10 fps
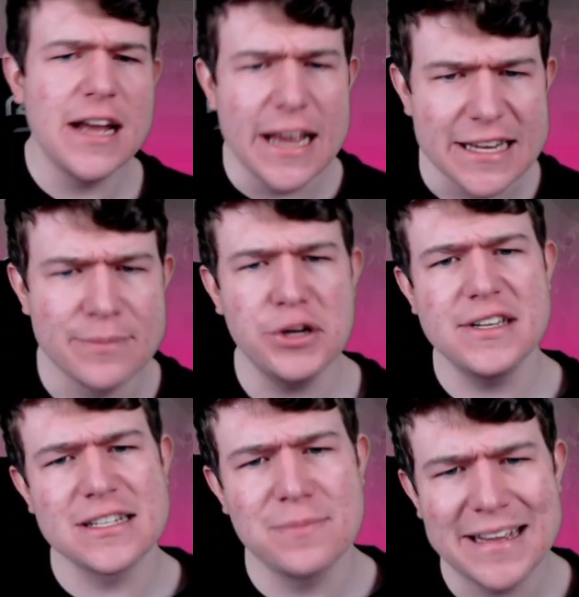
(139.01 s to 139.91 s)
Ich möchte,
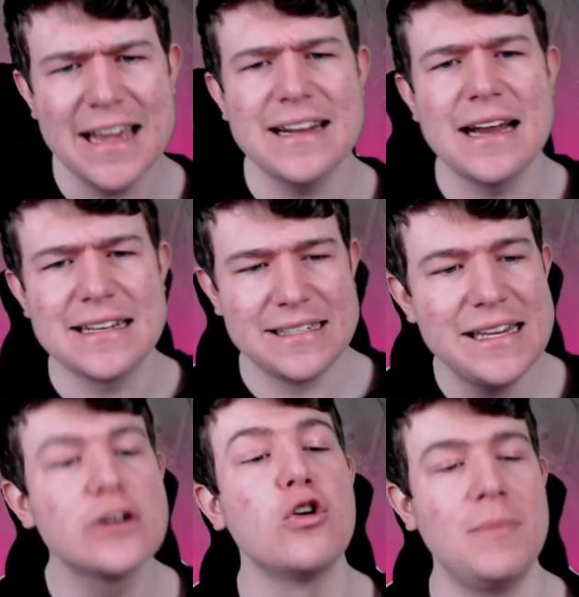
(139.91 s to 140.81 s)
dass mein Gegner
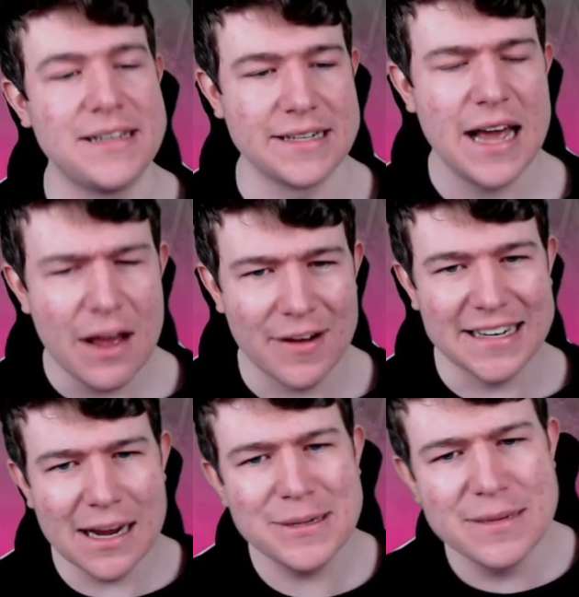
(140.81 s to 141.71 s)
Elixier committet, weil
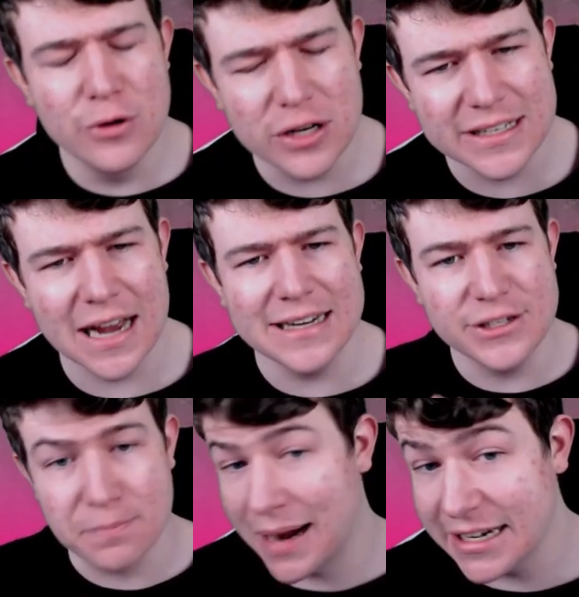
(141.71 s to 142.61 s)
dann habe ich die Möglichkeit, ihn
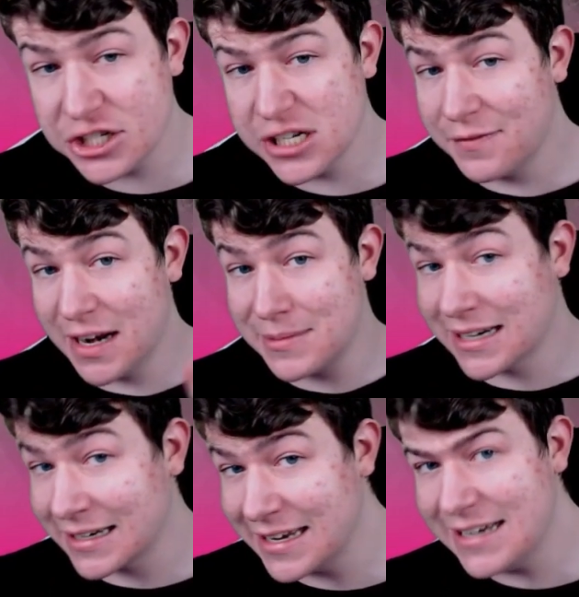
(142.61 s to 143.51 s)
zu punishen, entweder mit
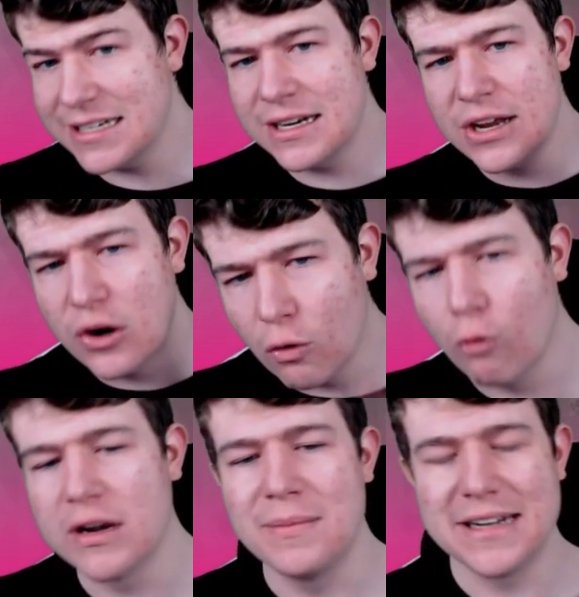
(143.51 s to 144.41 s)
einer Rakete
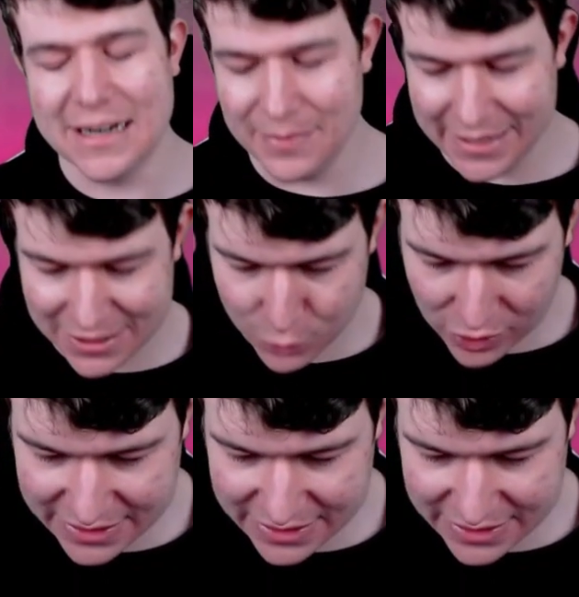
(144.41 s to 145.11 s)
oder mit einem X-Bogen.